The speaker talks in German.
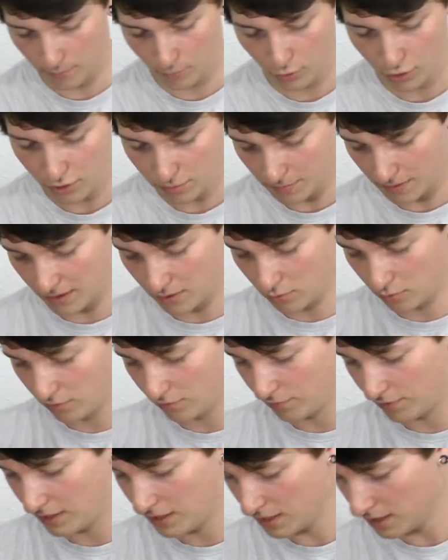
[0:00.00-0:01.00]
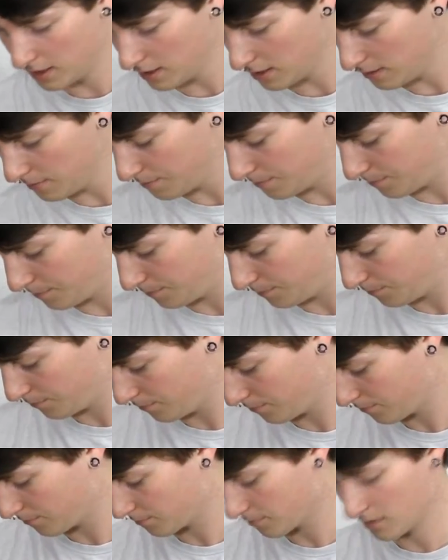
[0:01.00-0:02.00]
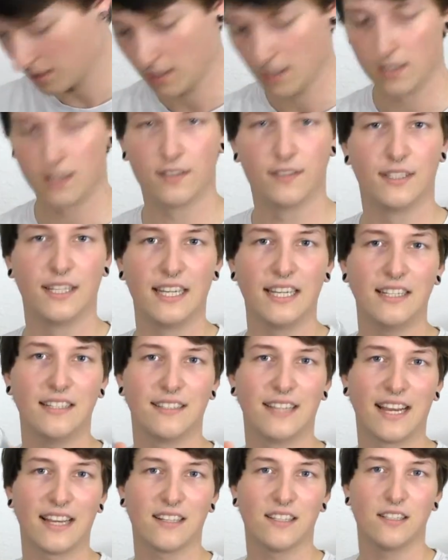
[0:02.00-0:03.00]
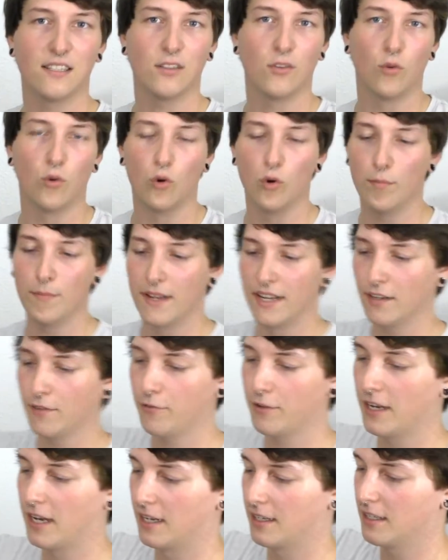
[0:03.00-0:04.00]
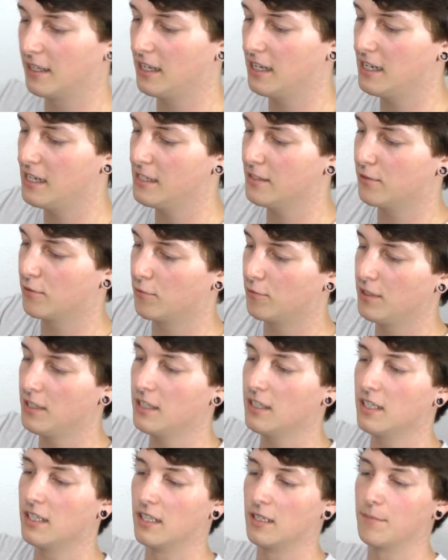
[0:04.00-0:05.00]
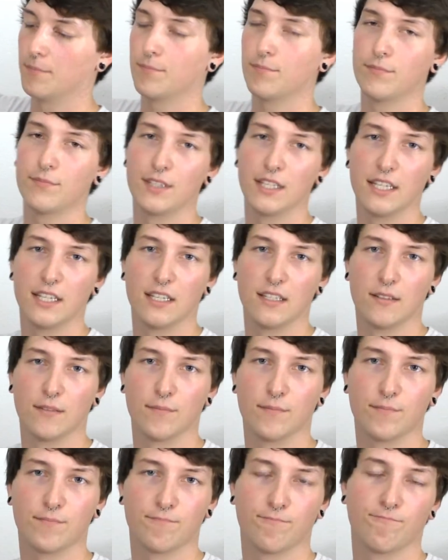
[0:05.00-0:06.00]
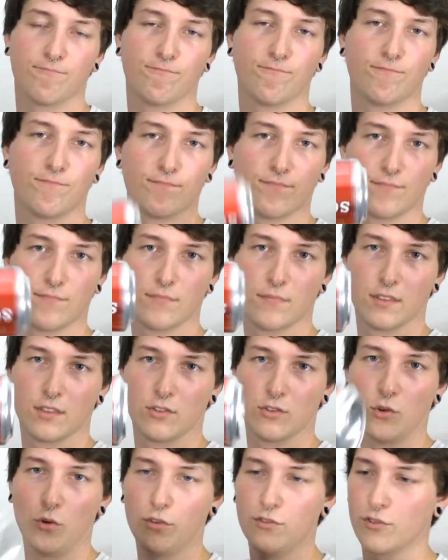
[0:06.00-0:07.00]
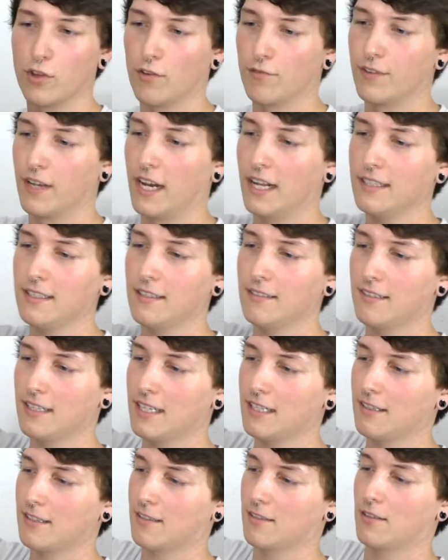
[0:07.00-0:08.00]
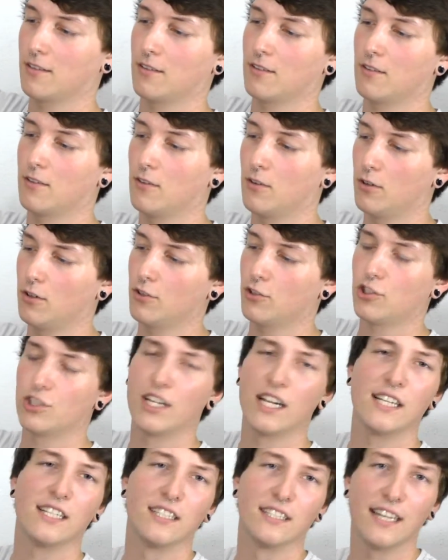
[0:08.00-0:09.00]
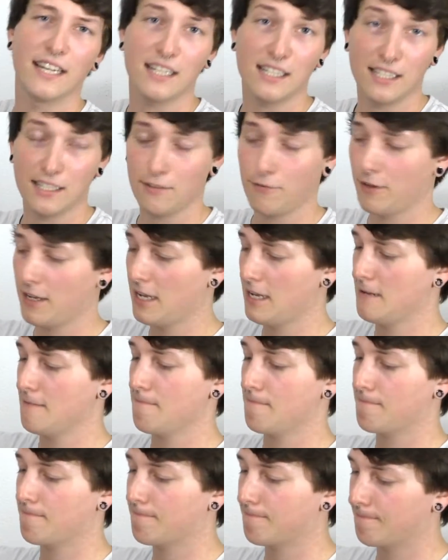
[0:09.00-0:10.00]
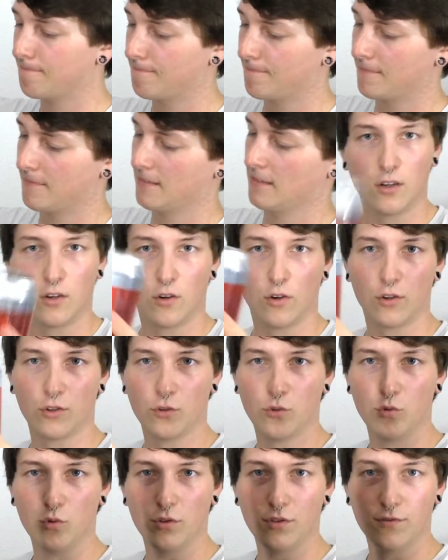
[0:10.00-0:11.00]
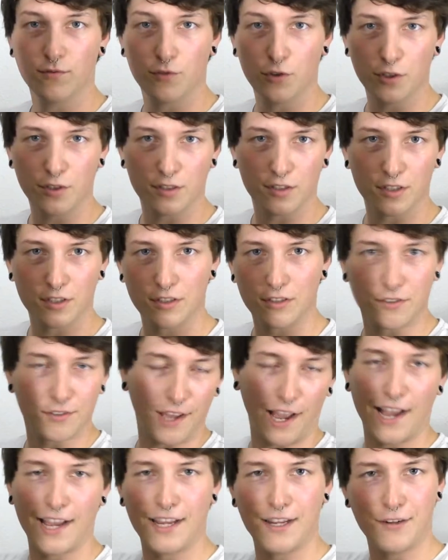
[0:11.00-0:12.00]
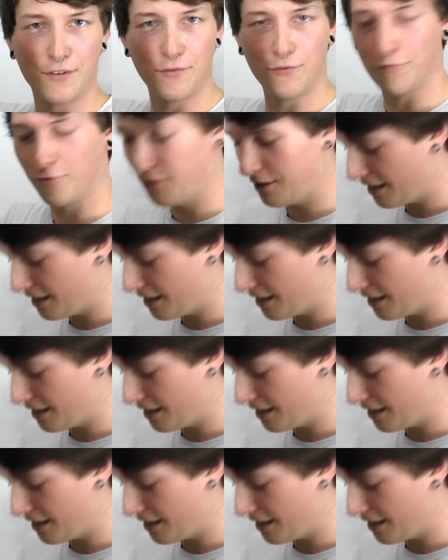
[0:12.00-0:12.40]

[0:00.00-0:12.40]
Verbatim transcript: muss man nun wieder den Deckel oben entfernen. Also wieder den Dosenöffner angesetzt, und schnell den Deckel entfernen. Und nun wird es ein